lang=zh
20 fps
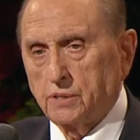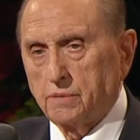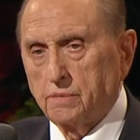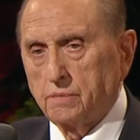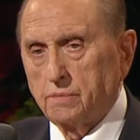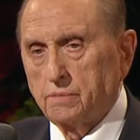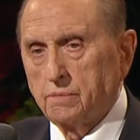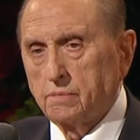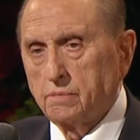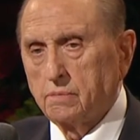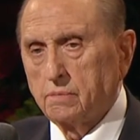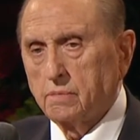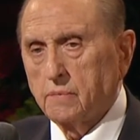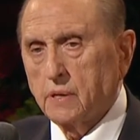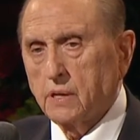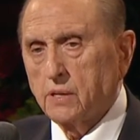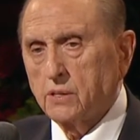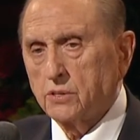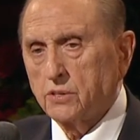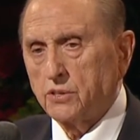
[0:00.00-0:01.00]
疫、
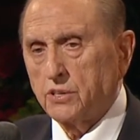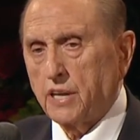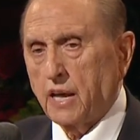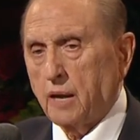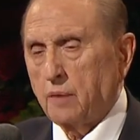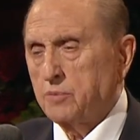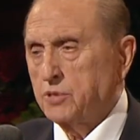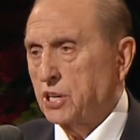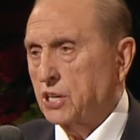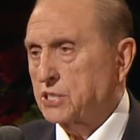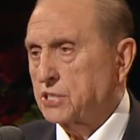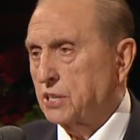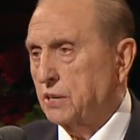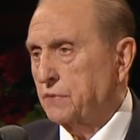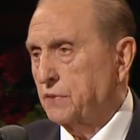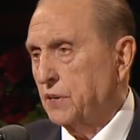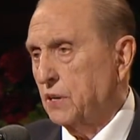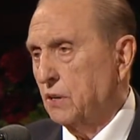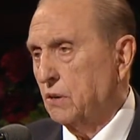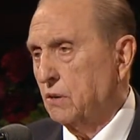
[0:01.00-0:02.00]
拜德
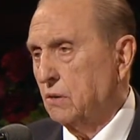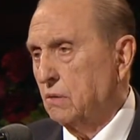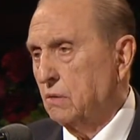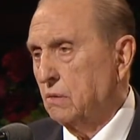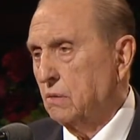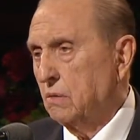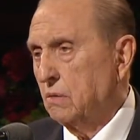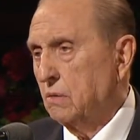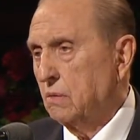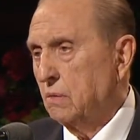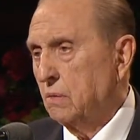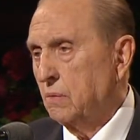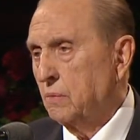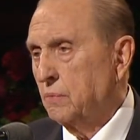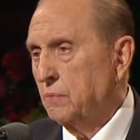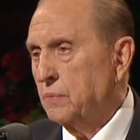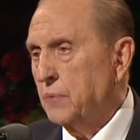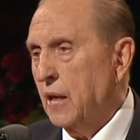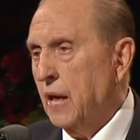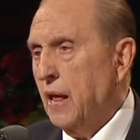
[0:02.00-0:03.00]
的瘟疫，
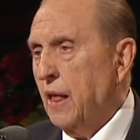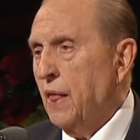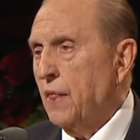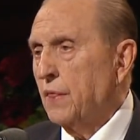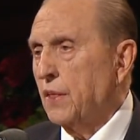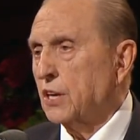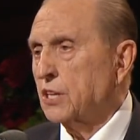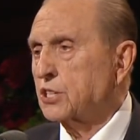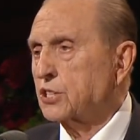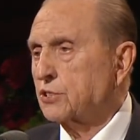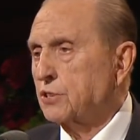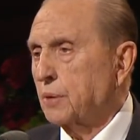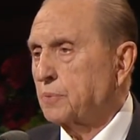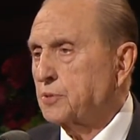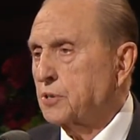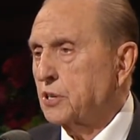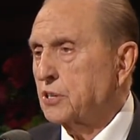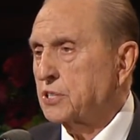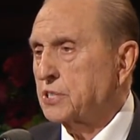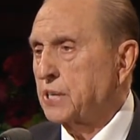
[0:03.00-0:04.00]
以及
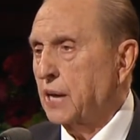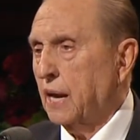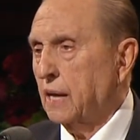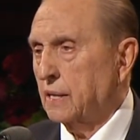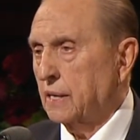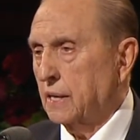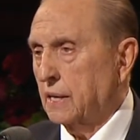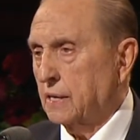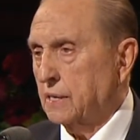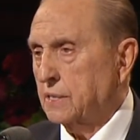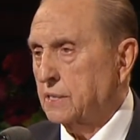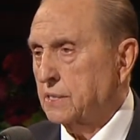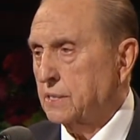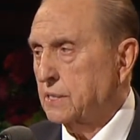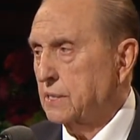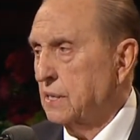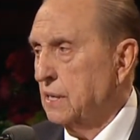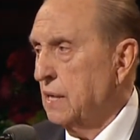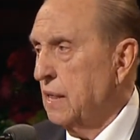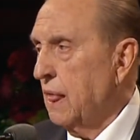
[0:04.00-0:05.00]
堕胎的瘟疫
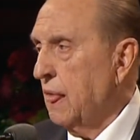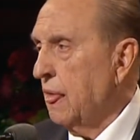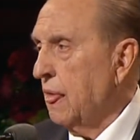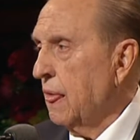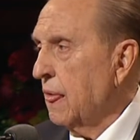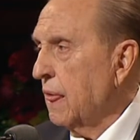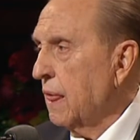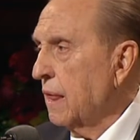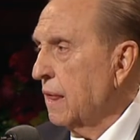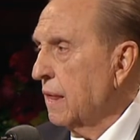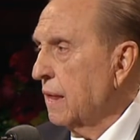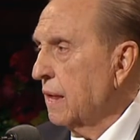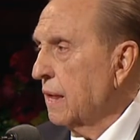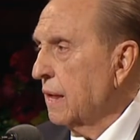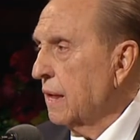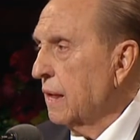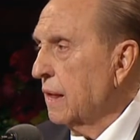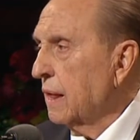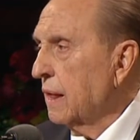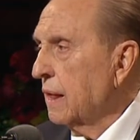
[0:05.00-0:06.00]
等等。
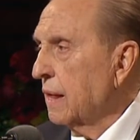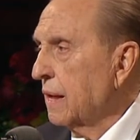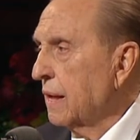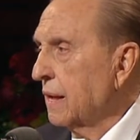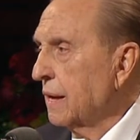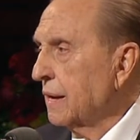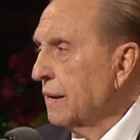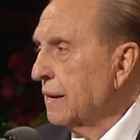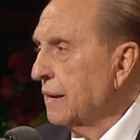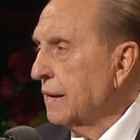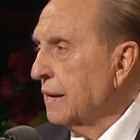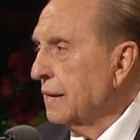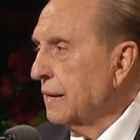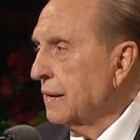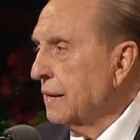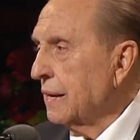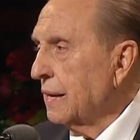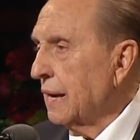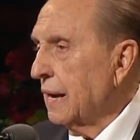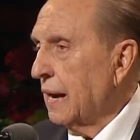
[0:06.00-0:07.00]
经文告诉我
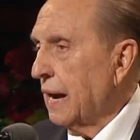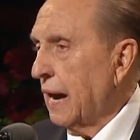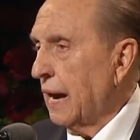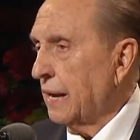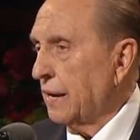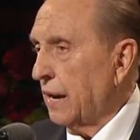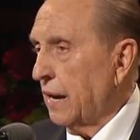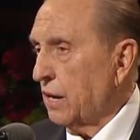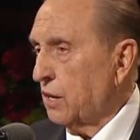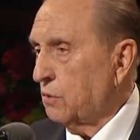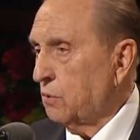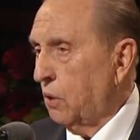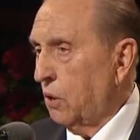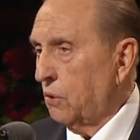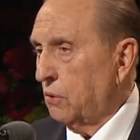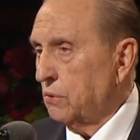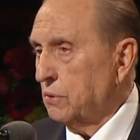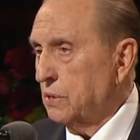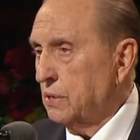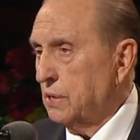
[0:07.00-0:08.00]
们，
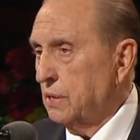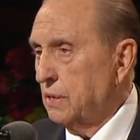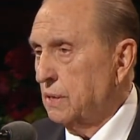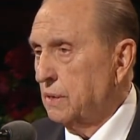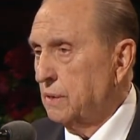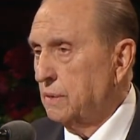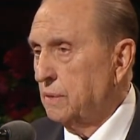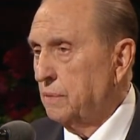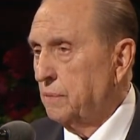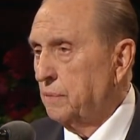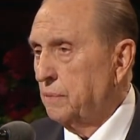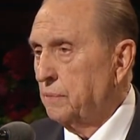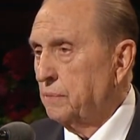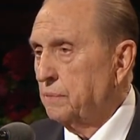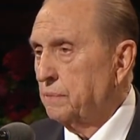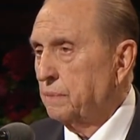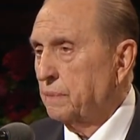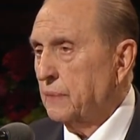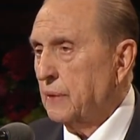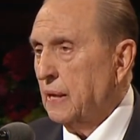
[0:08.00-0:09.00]
撒
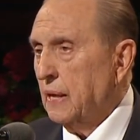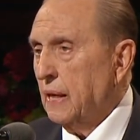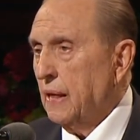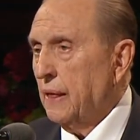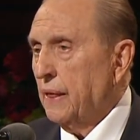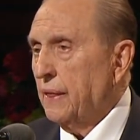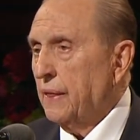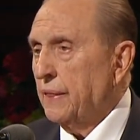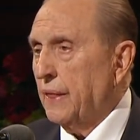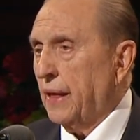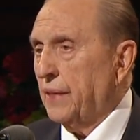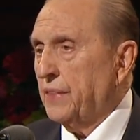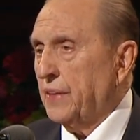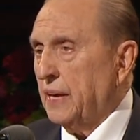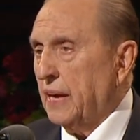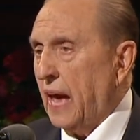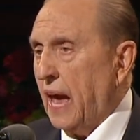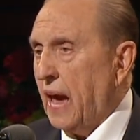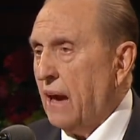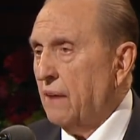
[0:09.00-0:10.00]
旦呢
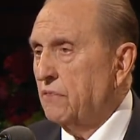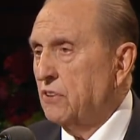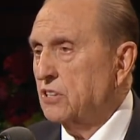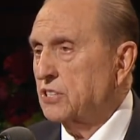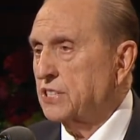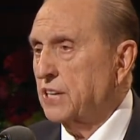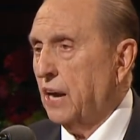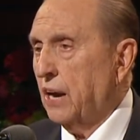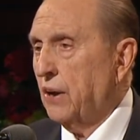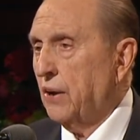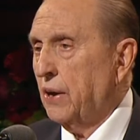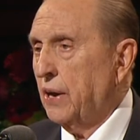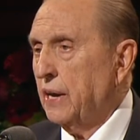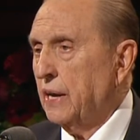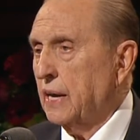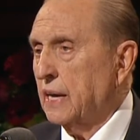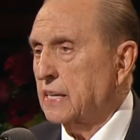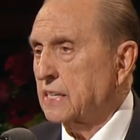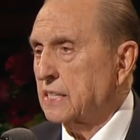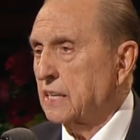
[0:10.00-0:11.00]
是
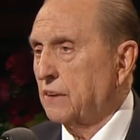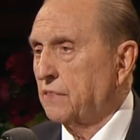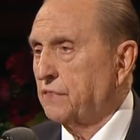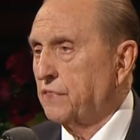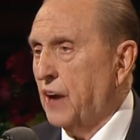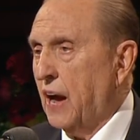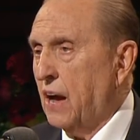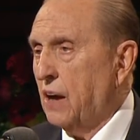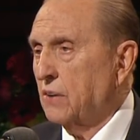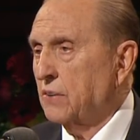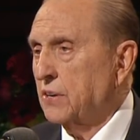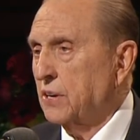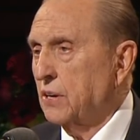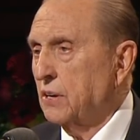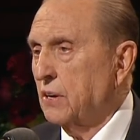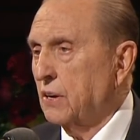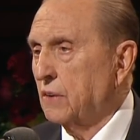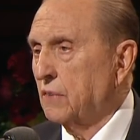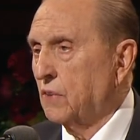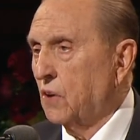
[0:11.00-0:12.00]
这一切的
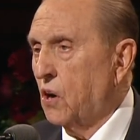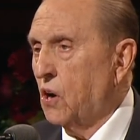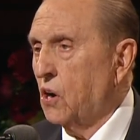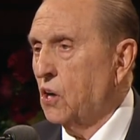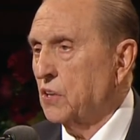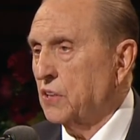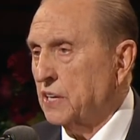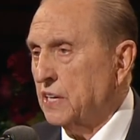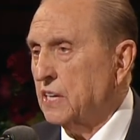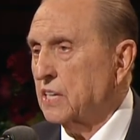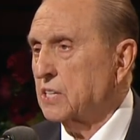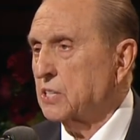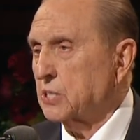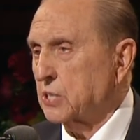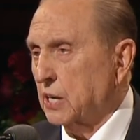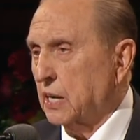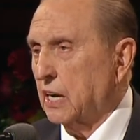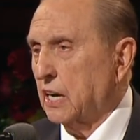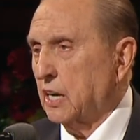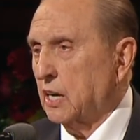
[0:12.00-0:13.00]
创立
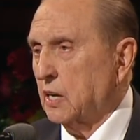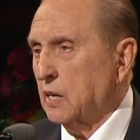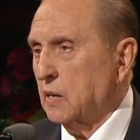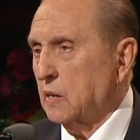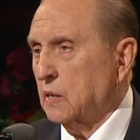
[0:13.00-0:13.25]
者。